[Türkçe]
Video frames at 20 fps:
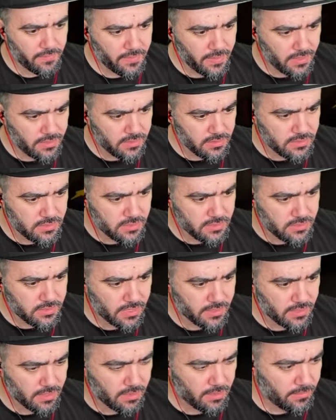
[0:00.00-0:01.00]
Neredesin
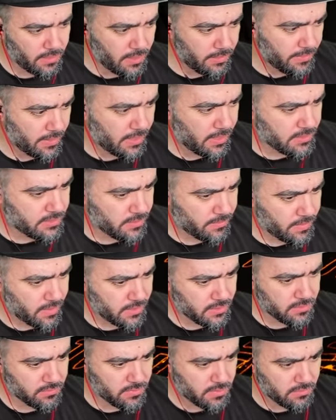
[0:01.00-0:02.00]
sen? Tamam abi alacağım
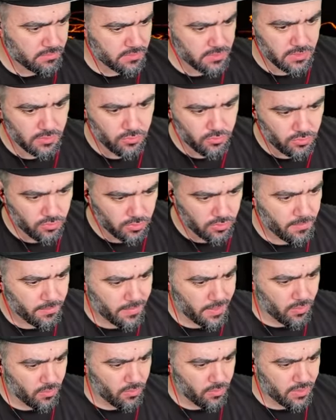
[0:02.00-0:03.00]
alacağım. Tamam sıkıntı yok.
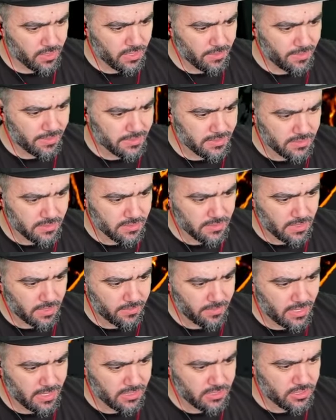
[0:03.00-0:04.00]
Beni korkuda bastınız abi.
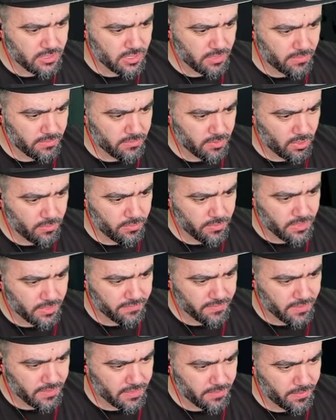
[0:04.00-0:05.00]
Aç tamam tamam bir
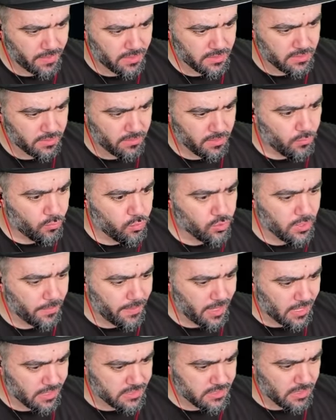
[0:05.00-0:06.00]
taraftan gidip alacağım. Buradan
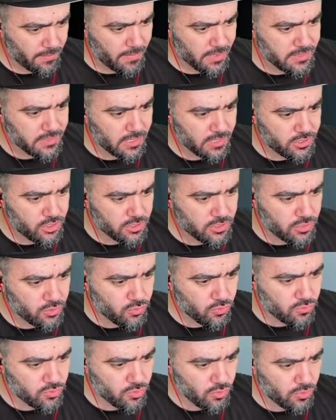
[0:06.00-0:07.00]
bir aslan maslan çıksın
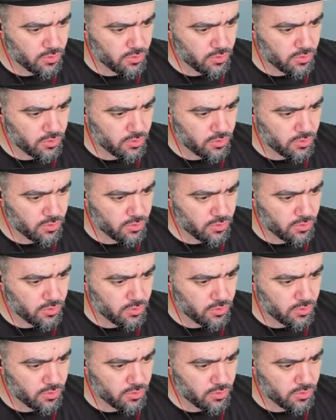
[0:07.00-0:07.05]
çok güzel